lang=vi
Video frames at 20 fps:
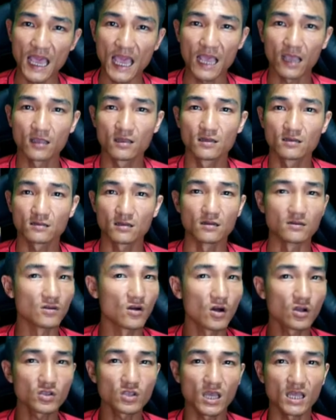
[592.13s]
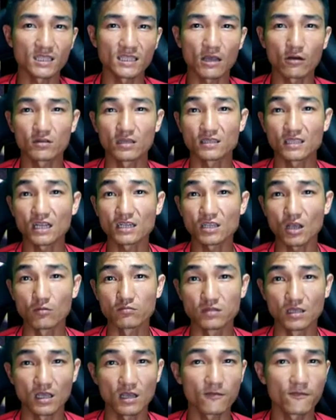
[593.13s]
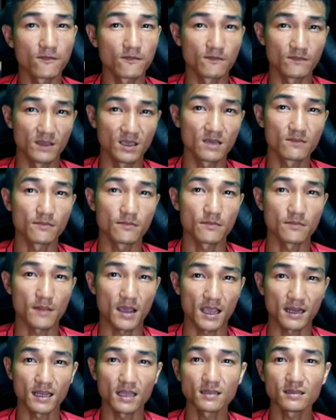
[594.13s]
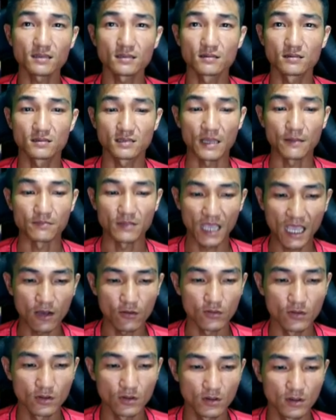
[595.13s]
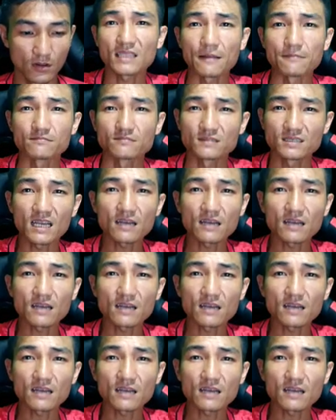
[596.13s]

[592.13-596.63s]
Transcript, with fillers: đà từ đó anh ta có thể tấn công những cái những cái mảng đánh tầm cao tầm